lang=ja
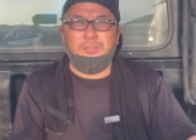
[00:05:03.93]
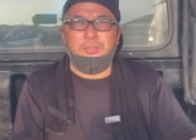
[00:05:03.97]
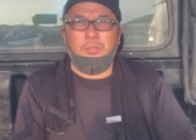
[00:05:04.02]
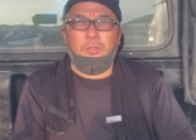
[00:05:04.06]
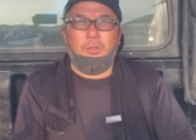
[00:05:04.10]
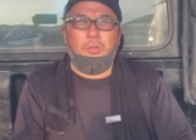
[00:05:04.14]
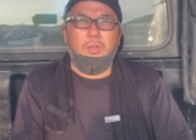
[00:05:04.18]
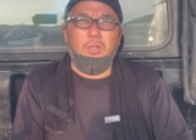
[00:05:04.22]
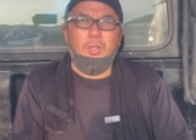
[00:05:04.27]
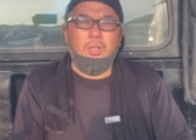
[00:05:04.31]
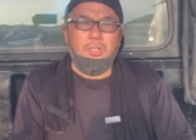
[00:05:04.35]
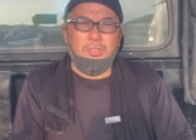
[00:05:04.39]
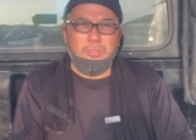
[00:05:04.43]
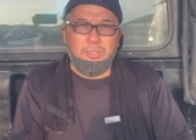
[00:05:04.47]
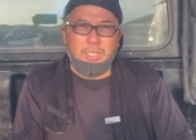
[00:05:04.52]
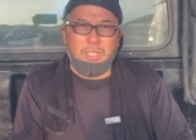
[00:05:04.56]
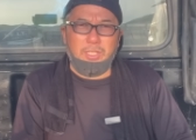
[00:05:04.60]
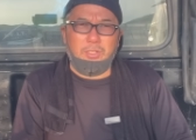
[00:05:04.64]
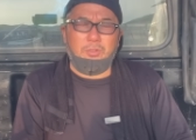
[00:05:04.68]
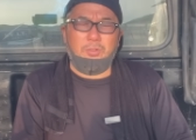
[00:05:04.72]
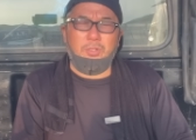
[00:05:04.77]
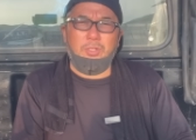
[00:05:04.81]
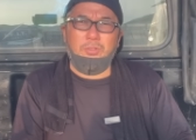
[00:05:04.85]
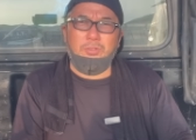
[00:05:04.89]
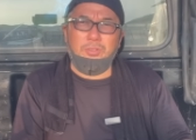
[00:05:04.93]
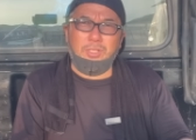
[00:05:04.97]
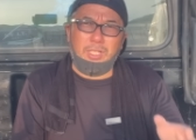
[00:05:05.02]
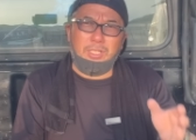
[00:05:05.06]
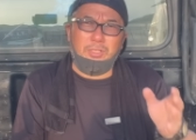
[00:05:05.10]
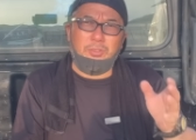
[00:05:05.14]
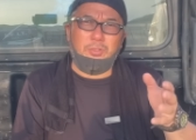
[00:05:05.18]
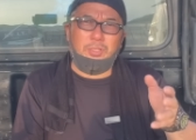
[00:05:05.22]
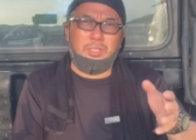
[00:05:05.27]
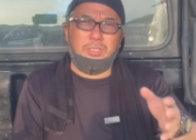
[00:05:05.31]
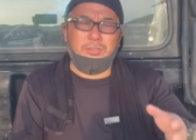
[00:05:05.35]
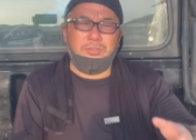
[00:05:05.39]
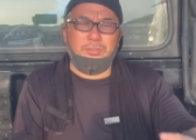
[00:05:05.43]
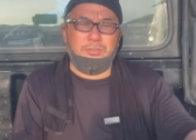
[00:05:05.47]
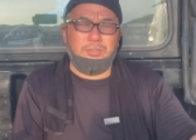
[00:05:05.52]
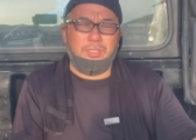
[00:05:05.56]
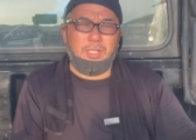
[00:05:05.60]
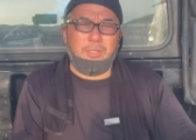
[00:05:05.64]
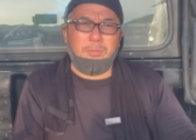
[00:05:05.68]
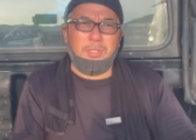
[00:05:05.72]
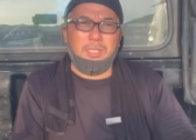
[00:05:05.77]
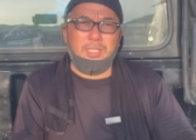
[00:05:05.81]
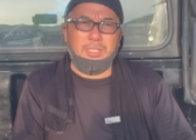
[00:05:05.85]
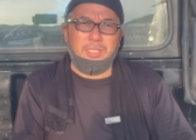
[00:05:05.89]
すよ。ね、これを何とかする
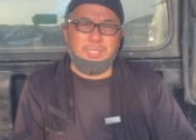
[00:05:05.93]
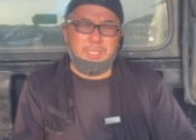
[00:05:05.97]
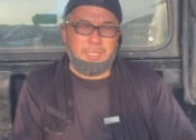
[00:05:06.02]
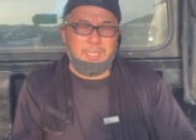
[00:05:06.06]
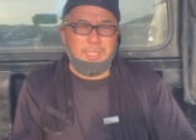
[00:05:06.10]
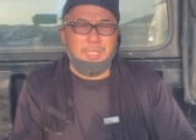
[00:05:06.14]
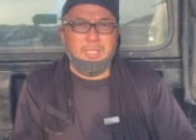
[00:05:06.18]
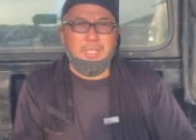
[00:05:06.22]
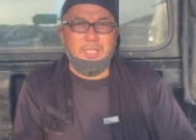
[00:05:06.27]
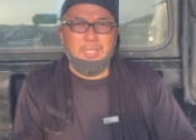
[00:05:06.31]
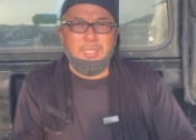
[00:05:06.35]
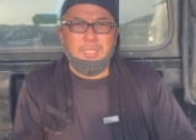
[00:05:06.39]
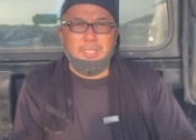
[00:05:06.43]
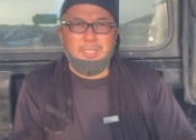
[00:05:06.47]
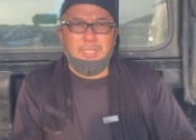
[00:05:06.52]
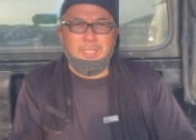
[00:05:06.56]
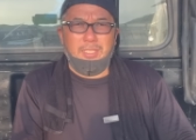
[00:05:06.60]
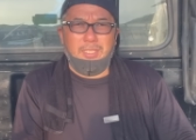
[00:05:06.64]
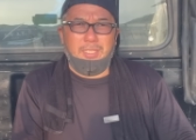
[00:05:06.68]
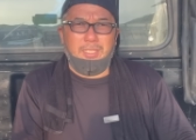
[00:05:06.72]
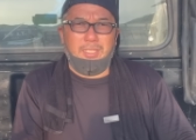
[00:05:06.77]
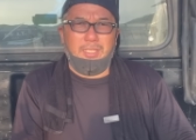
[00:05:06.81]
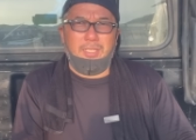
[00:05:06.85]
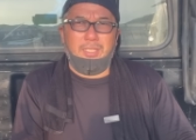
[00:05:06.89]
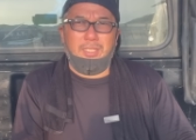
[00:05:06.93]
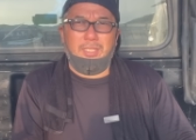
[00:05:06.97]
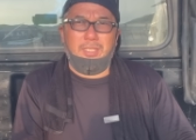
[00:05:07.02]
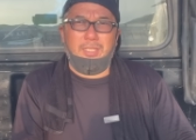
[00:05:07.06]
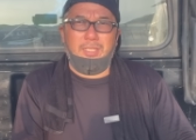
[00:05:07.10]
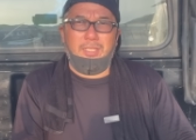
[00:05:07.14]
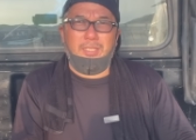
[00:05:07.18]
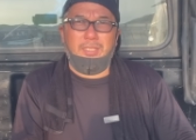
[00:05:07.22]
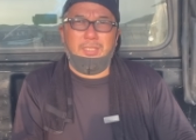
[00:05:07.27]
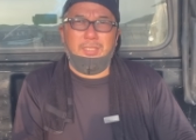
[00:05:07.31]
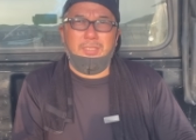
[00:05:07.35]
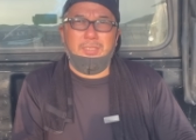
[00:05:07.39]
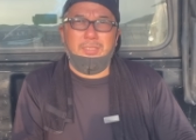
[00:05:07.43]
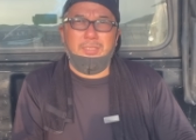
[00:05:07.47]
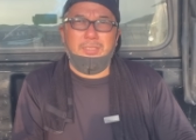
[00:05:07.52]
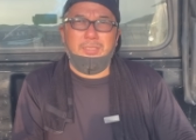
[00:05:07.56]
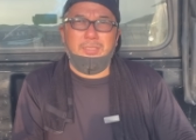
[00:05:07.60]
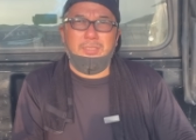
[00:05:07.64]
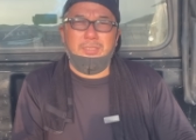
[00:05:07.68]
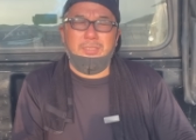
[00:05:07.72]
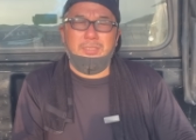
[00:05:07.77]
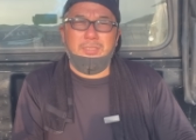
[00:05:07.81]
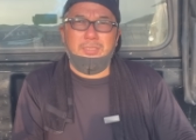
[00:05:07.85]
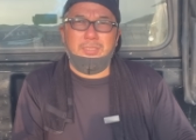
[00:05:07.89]
ために、
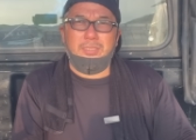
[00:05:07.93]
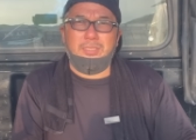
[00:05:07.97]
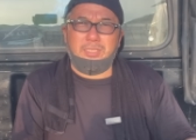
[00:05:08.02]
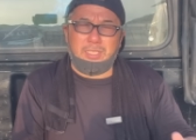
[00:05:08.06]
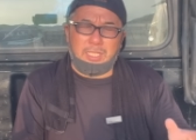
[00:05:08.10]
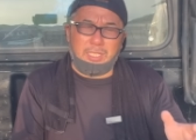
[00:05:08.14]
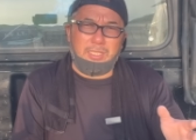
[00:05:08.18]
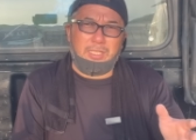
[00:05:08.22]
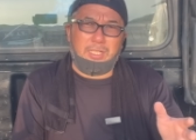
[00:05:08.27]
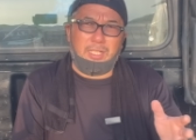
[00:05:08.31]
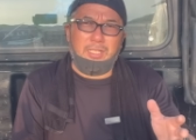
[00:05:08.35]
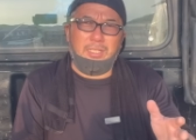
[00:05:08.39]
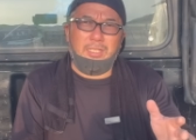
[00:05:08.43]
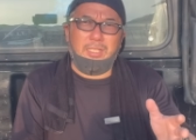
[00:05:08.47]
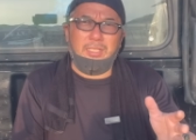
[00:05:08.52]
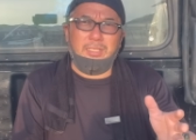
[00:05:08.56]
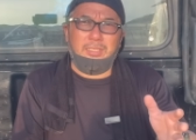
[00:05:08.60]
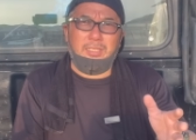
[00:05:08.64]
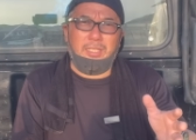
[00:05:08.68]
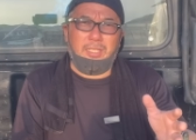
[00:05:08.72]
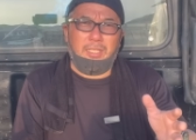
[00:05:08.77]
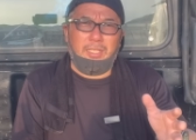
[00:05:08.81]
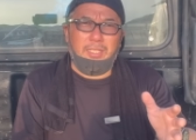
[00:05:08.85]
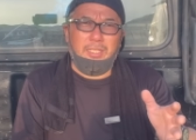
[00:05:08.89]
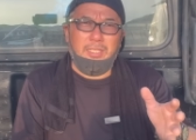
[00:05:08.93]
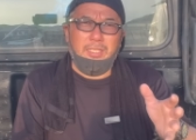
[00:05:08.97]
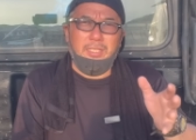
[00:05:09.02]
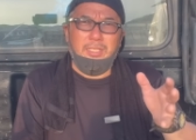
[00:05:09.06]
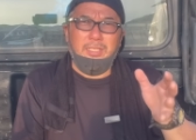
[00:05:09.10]
えー、しっかり考えて